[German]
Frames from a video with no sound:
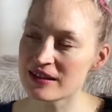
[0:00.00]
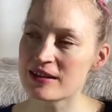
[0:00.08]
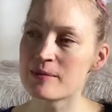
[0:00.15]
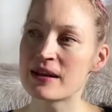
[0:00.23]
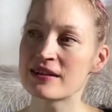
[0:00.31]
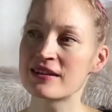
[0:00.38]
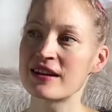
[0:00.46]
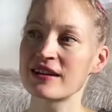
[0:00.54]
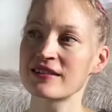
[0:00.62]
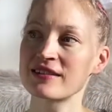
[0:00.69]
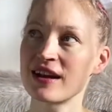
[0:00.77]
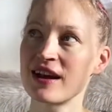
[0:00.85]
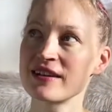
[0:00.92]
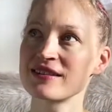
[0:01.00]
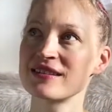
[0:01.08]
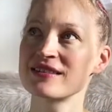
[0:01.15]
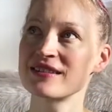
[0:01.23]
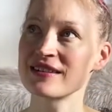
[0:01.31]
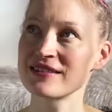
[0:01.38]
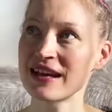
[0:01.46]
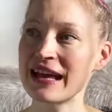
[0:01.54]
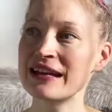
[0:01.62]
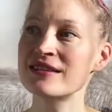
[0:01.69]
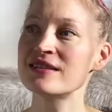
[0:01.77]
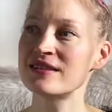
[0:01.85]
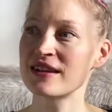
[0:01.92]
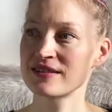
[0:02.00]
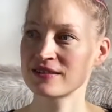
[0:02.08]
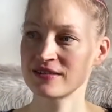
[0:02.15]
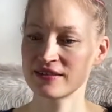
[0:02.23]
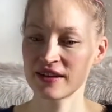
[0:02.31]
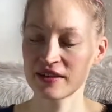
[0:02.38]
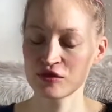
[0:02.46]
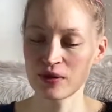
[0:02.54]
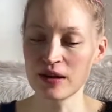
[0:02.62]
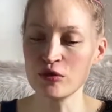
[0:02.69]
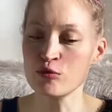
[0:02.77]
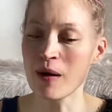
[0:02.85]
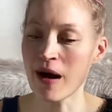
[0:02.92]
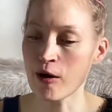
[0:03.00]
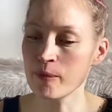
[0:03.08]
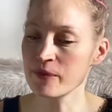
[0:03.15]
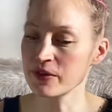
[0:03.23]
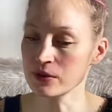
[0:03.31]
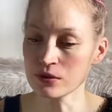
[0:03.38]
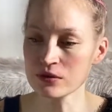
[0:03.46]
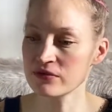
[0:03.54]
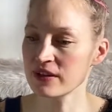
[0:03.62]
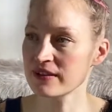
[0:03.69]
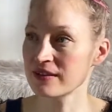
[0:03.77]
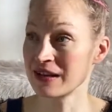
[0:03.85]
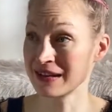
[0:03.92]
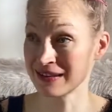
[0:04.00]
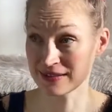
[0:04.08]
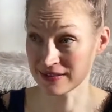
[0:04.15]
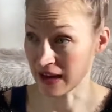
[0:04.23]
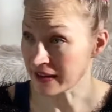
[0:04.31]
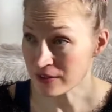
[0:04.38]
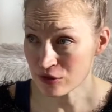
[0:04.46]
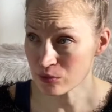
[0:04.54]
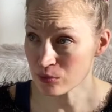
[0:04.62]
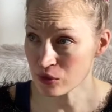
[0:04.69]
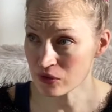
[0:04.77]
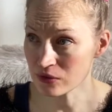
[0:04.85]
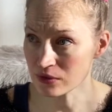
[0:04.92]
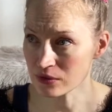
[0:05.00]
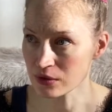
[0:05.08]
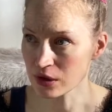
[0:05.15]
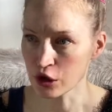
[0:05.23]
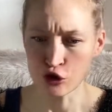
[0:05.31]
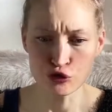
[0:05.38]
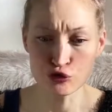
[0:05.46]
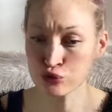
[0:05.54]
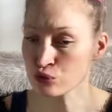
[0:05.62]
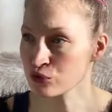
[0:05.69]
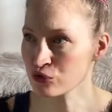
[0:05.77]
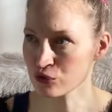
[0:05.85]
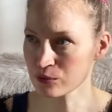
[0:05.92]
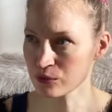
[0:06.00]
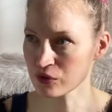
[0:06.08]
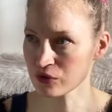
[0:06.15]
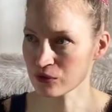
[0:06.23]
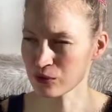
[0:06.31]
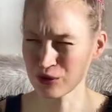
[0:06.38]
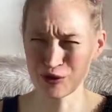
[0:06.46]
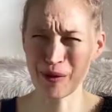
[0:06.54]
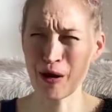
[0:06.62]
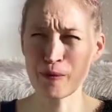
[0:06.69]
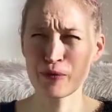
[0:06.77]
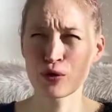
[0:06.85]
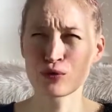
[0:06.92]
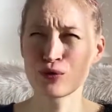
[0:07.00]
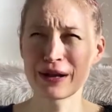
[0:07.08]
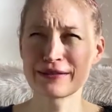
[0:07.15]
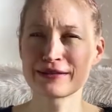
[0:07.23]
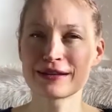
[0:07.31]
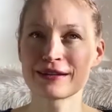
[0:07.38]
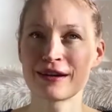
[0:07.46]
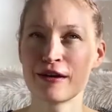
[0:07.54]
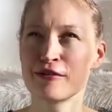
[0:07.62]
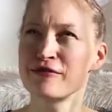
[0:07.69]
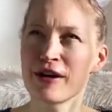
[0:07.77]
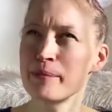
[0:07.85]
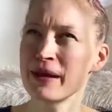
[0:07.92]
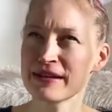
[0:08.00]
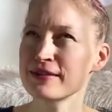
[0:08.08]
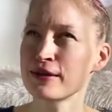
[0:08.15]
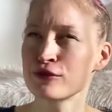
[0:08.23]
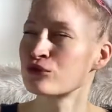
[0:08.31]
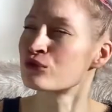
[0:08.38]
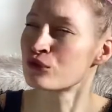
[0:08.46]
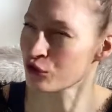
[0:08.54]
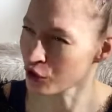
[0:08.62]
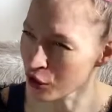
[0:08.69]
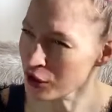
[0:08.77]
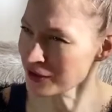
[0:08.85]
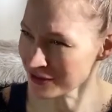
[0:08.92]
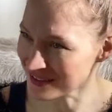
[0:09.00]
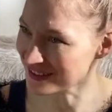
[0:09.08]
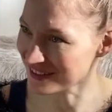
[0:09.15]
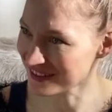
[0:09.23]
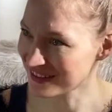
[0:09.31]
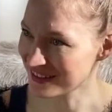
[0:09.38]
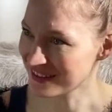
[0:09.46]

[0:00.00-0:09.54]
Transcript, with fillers: Die Elemente der Ekstase ist das Ende dessen, sexuell überhaupt irgendwas sein zu müssen, tun zu müssen oder überhaupt auch nur an sich verbessern zu können,